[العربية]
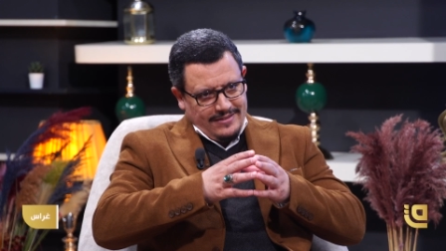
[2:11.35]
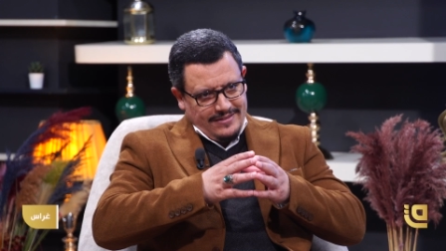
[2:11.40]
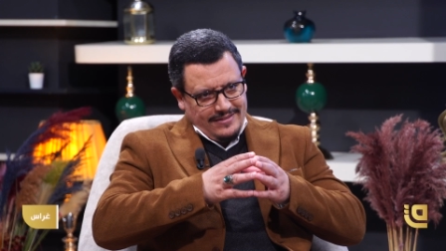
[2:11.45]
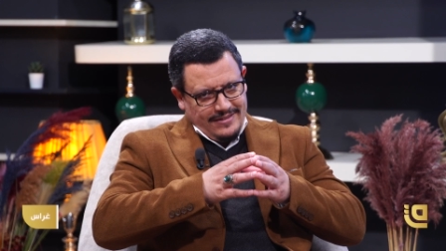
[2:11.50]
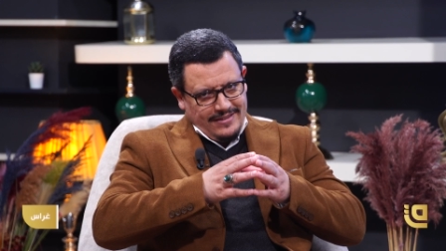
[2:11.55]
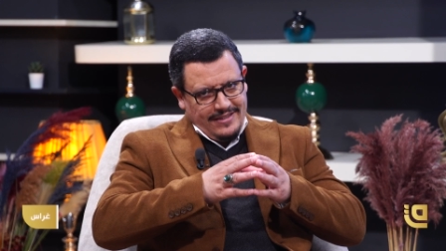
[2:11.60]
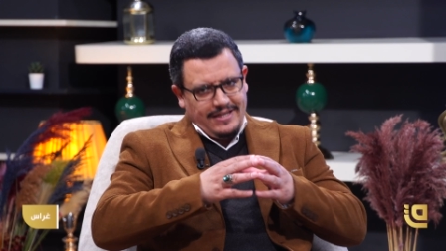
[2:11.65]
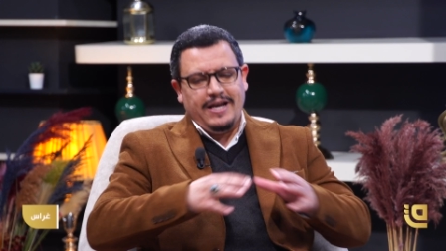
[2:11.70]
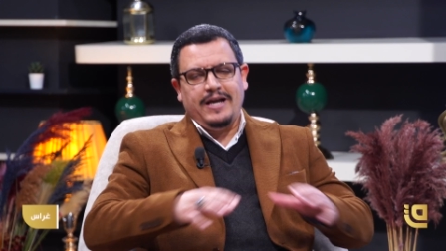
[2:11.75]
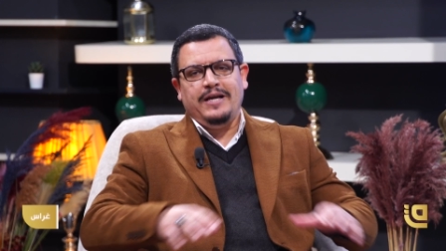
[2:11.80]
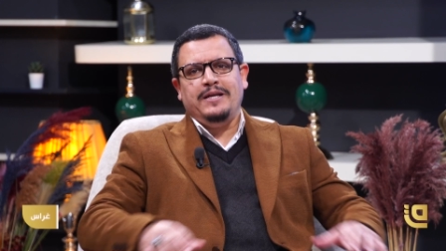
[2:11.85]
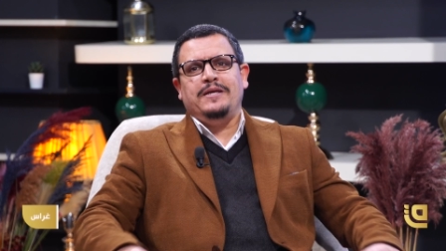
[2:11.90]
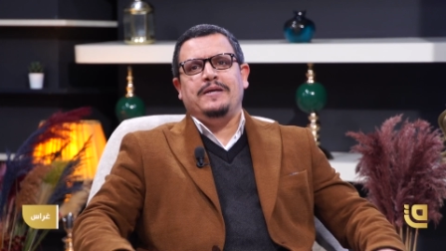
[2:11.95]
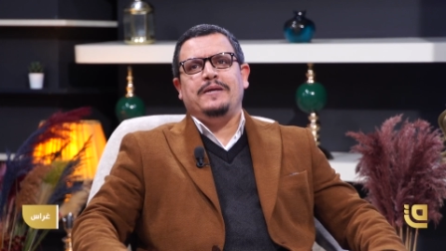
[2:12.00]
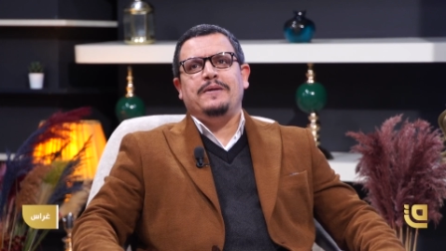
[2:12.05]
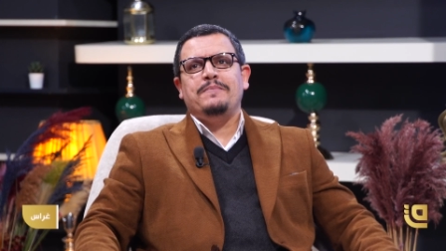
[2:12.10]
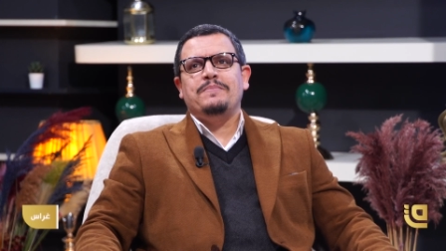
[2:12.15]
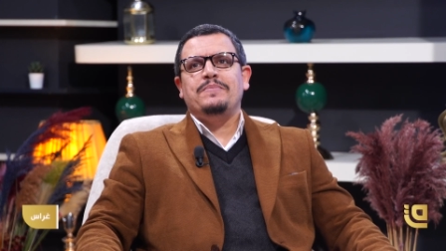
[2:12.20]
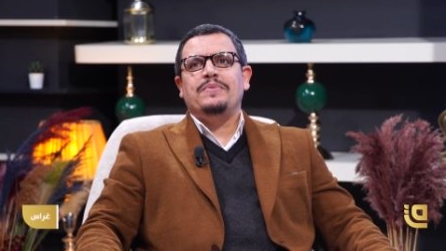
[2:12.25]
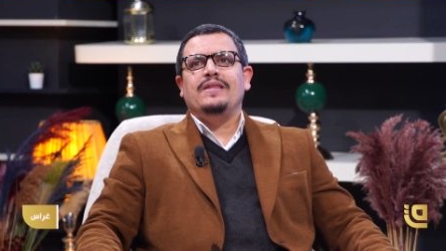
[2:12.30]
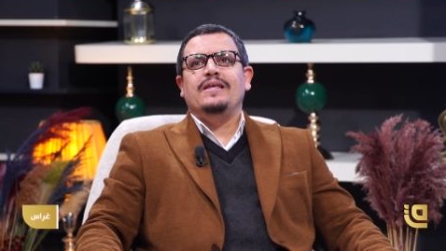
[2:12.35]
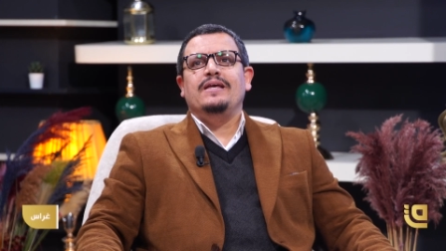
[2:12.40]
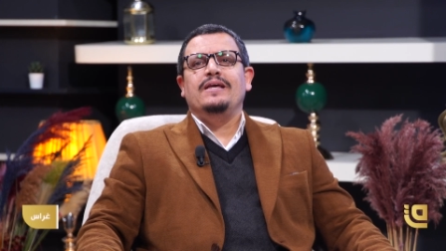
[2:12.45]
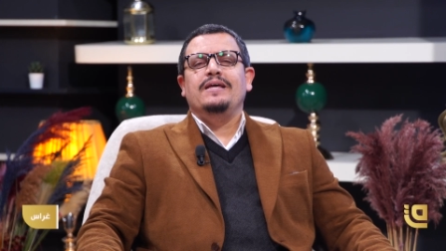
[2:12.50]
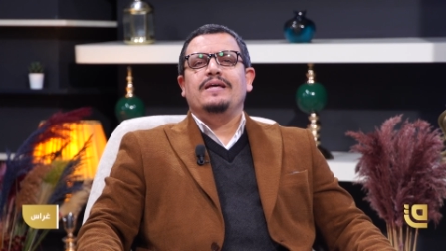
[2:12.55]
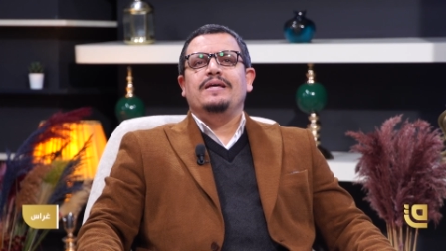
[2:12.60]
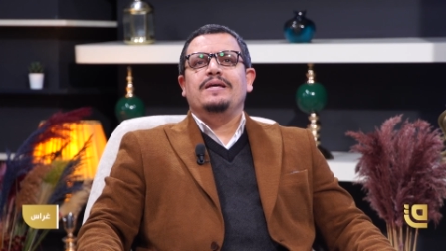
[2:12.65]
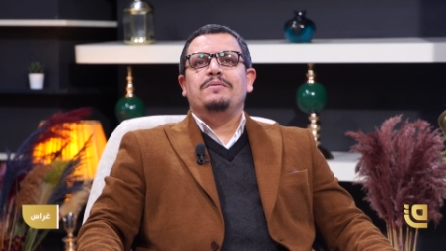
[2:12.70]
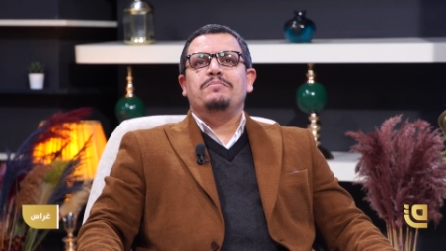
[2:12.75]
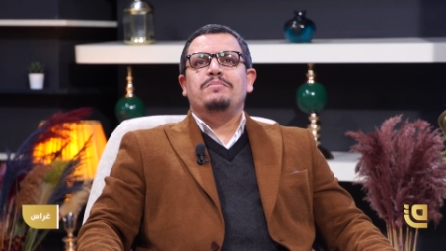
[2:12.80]
يعني
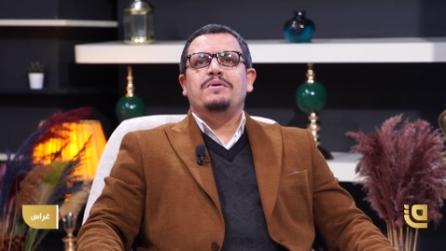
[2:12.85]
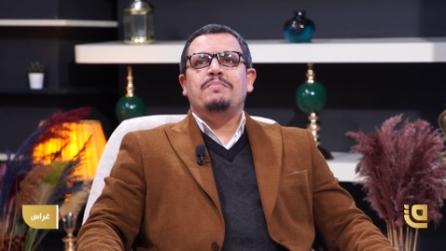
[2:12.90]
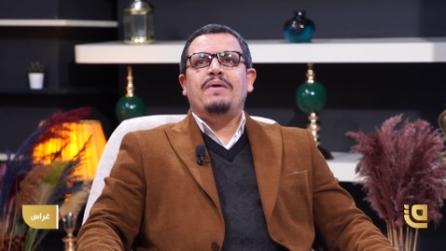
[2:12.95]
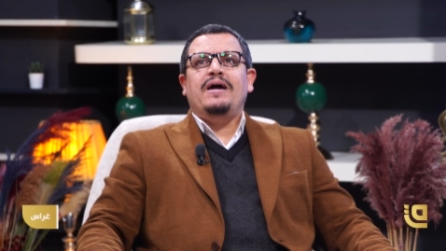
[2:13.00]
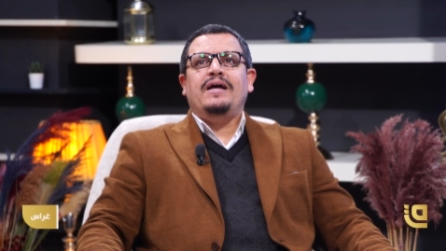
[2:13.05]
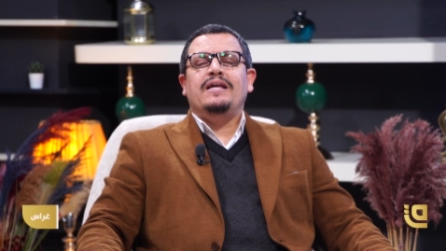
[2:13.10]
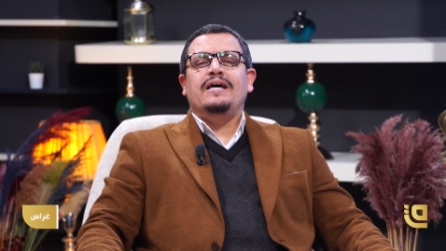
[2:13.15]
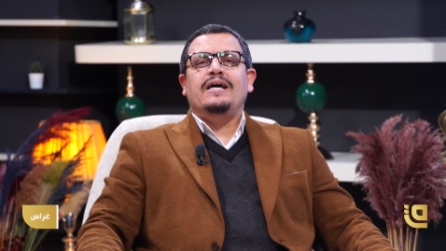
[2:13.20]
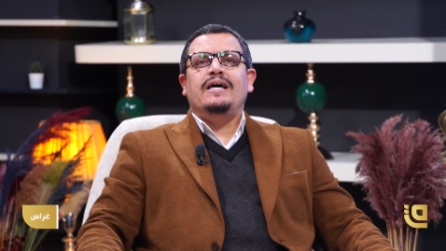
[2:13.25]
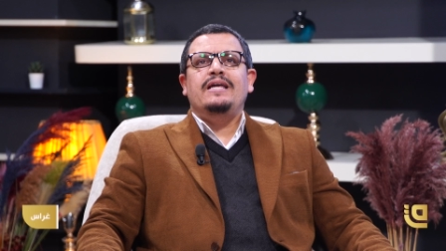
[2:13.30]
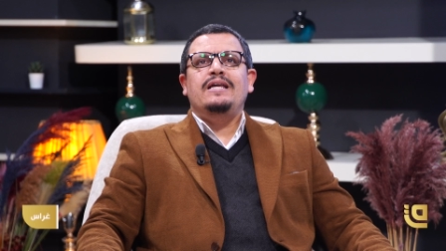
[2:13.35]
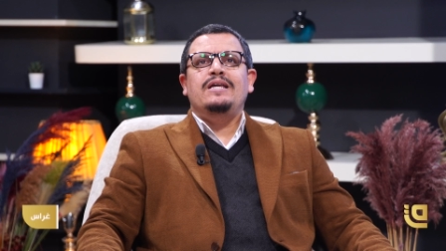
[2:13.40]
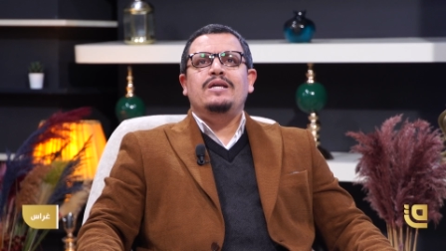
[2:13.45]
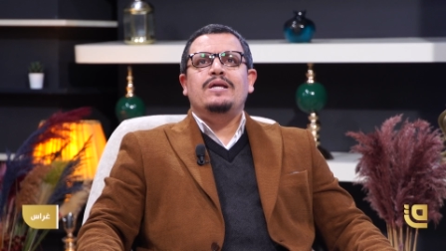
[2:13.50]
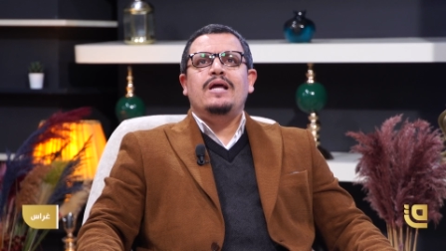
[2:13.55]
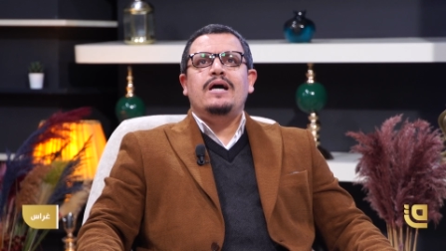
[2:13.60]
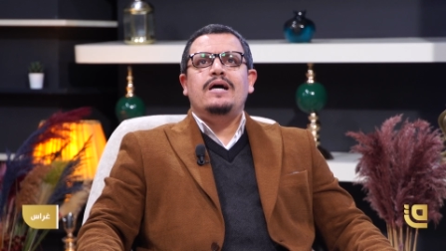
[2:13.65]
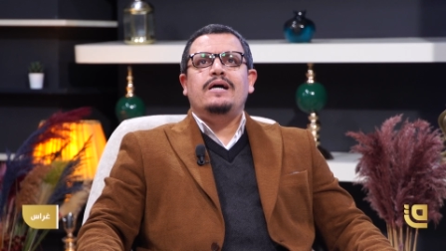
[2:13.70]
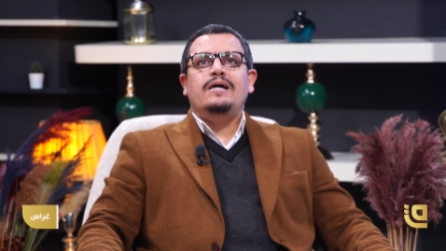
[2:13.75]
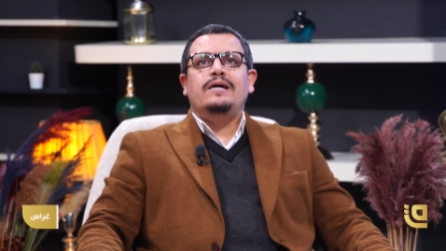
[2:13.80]
بمعنى أن